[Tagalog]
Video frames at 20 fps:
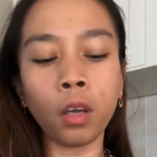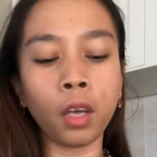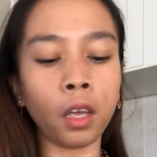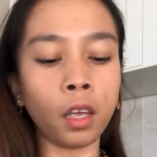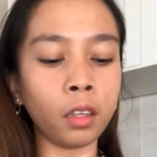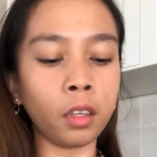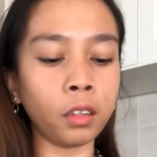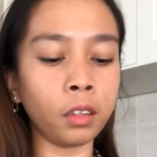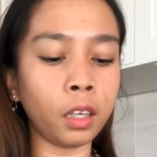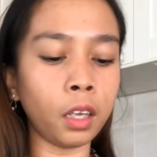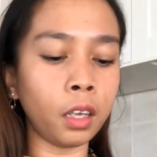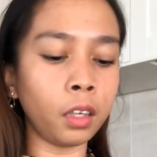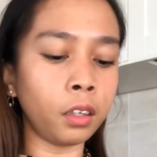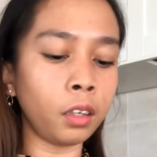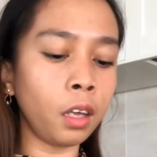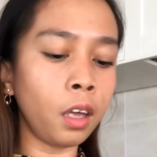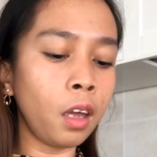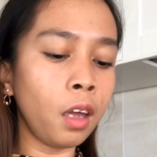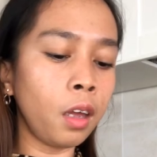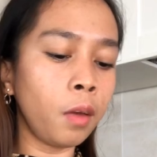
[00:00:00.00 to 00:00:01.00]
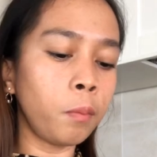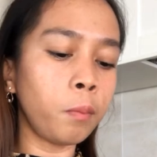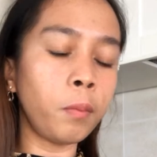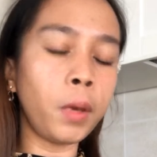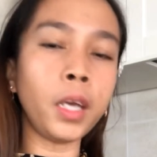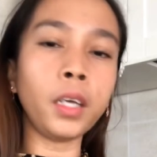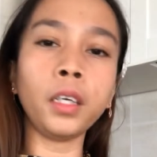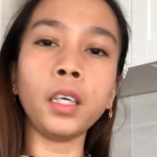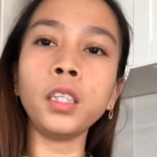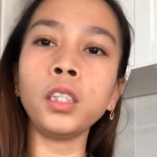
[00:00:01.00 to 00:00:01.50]
And then
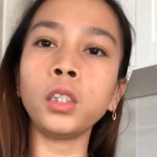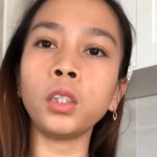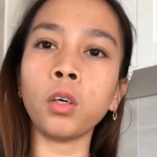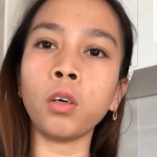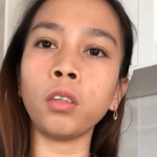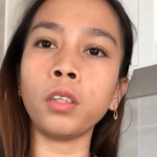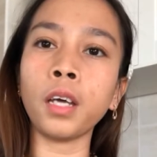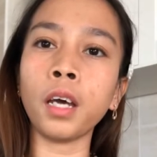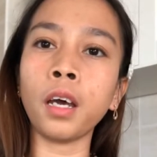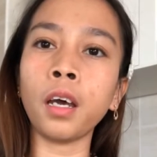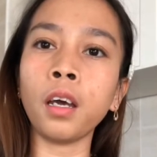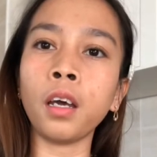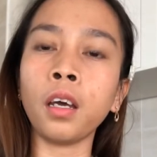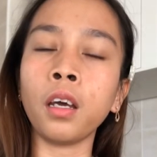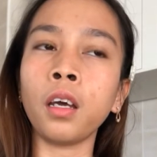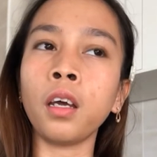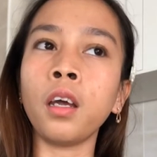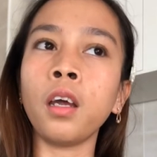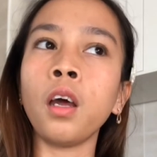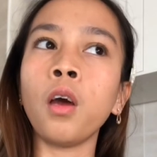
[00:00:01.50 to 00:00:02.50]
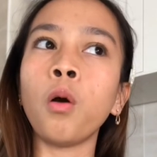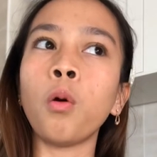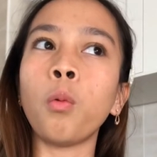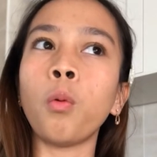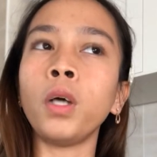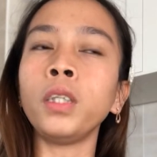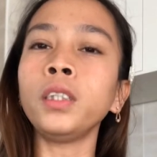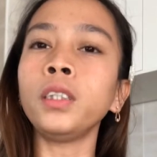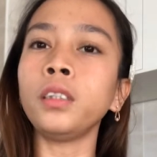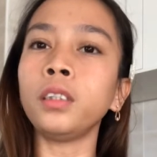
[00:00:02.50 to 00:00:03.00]
baking soda,
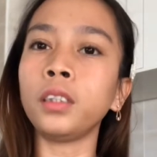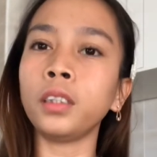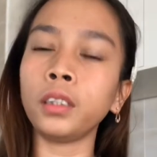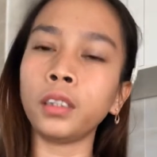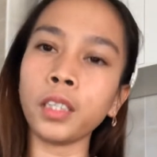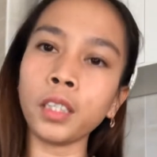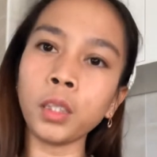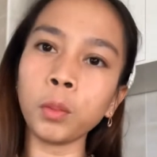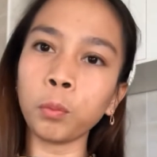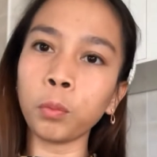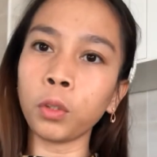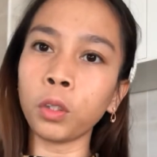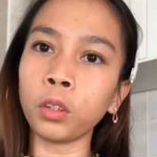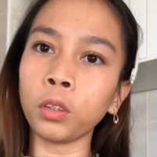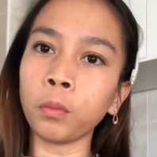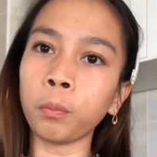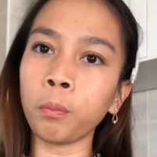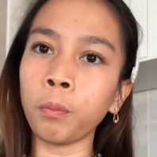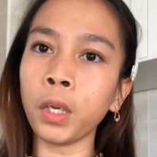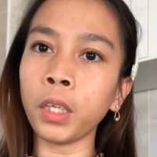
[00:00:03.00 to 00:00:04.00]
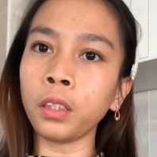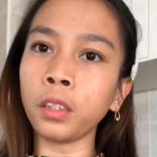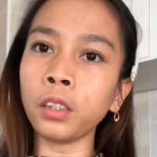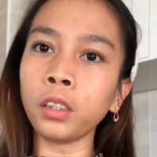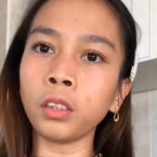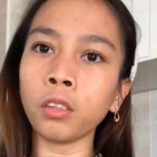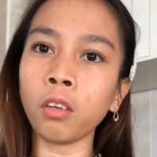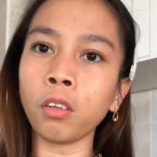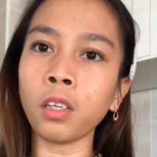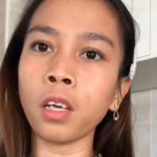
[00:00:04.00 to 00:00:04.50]
1 teaspoon of baking
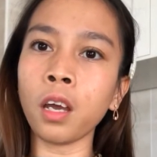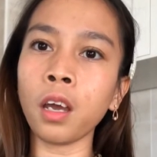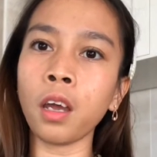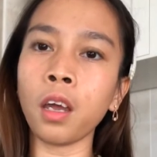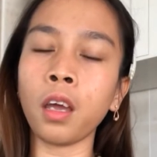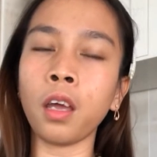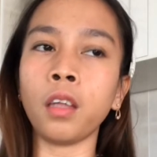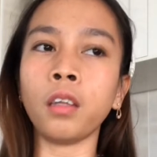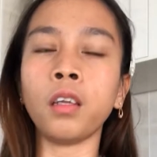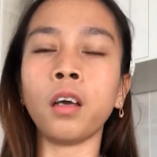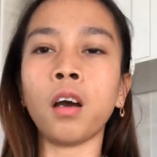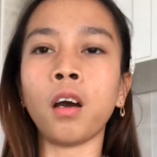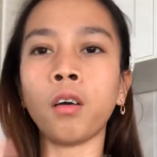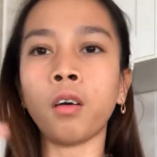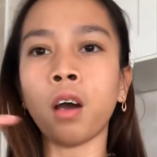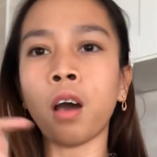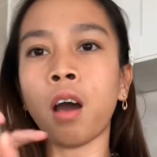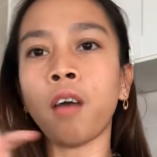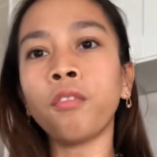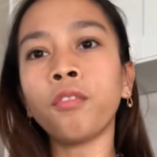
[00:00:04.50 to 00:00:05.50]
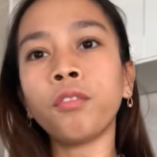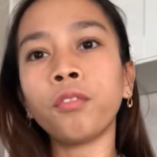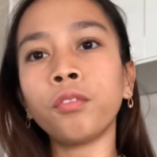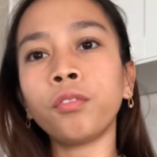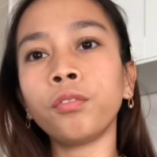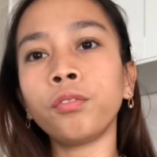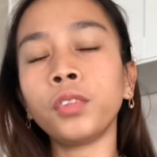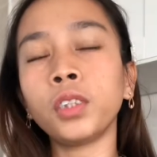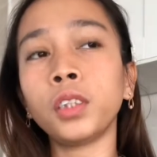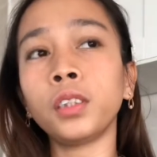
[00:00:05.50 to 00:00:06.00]
soda and half
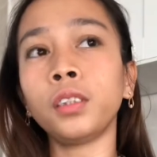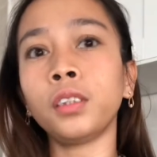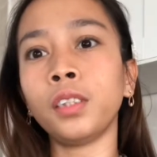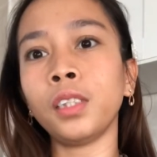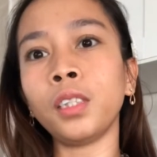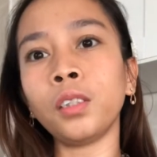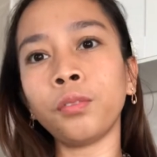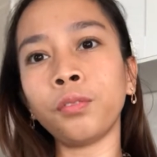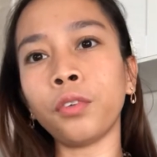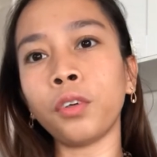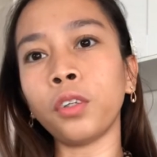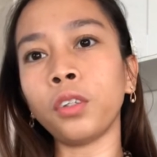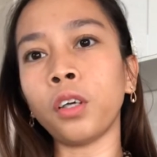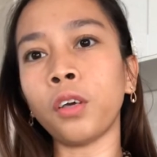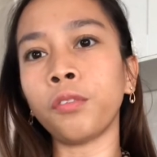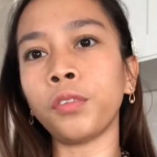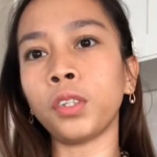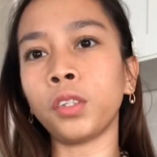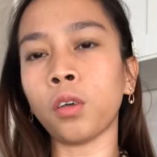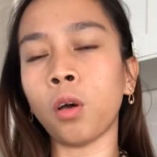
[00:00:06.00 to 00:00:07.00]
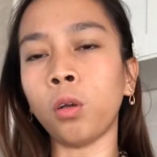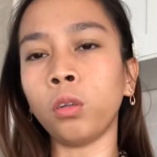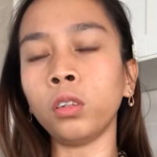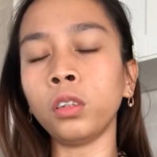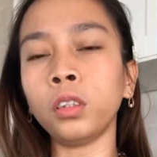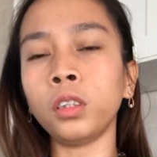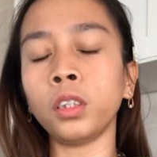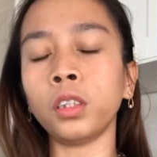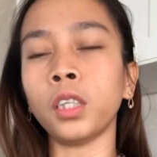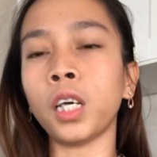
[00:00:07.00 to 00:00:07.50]
teaspoon of
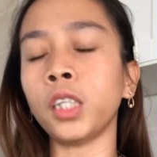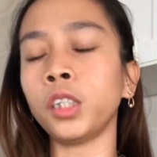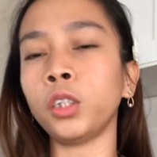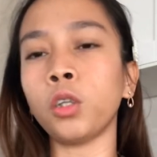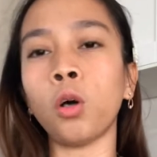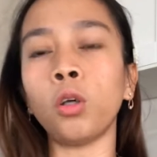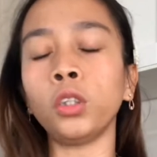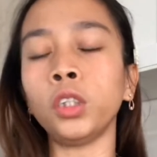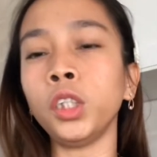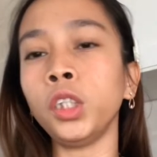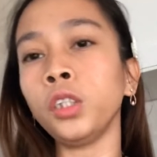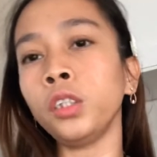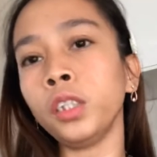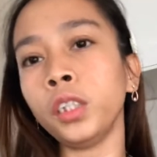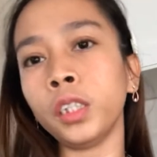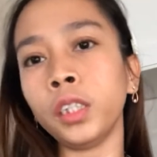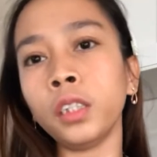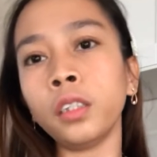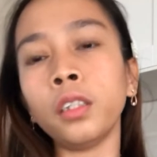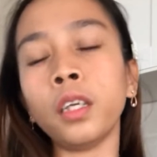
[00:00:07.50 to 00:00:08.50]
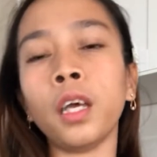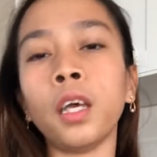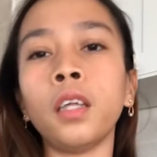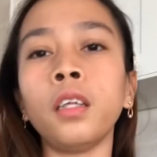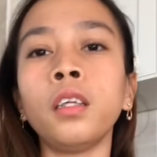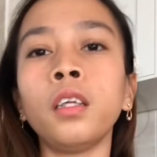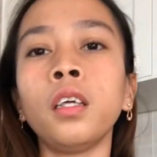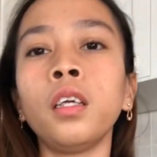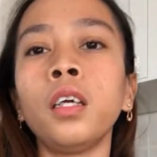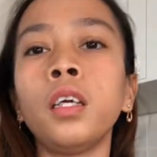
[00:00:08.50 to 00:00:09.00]
salt. That's only you need.
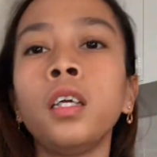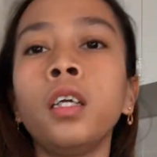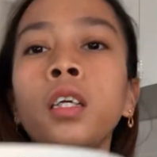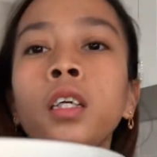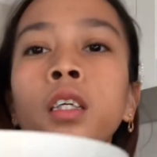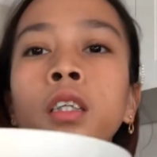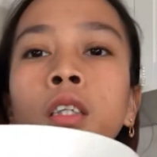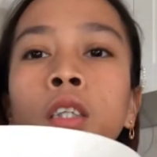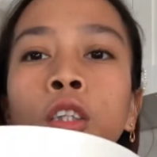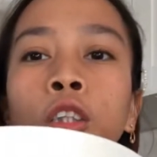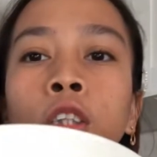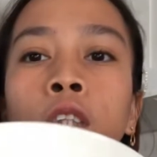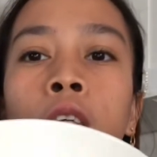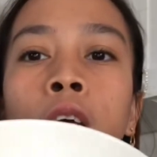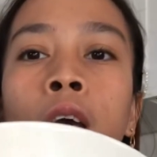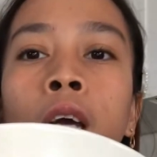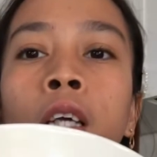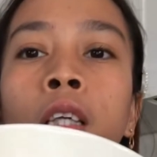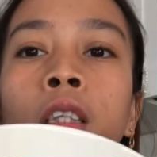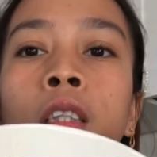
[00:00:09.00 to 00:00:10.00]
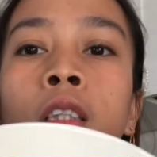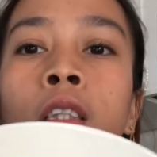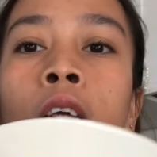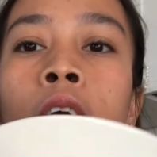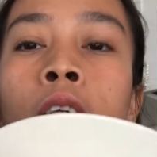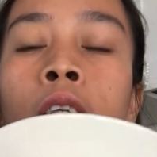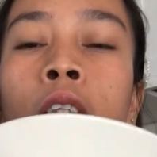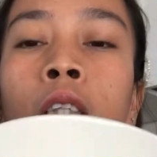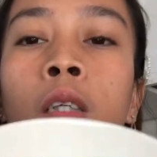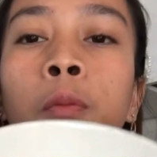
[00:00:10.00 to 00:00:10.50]
And yun siya guys.
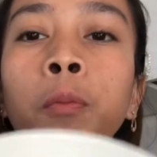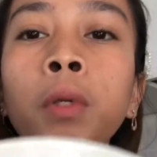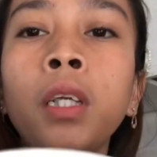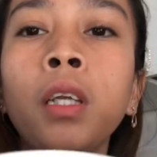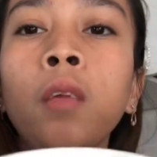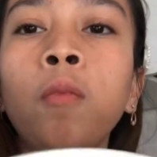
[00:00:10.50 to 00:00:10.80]
Yan. Pin